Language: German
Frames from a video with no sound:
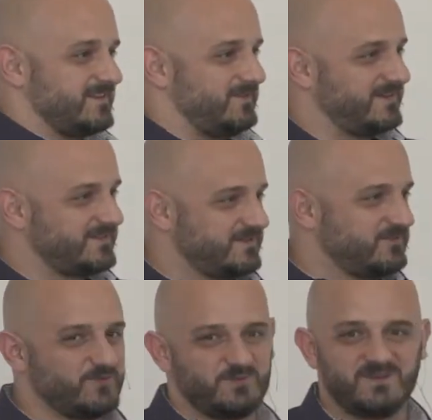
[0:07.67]

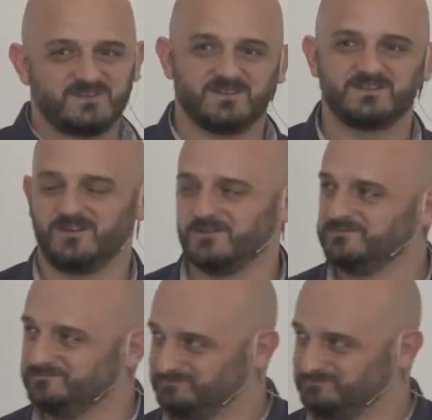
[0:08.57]
Qualitativ müssen wir jetzt dann schauen.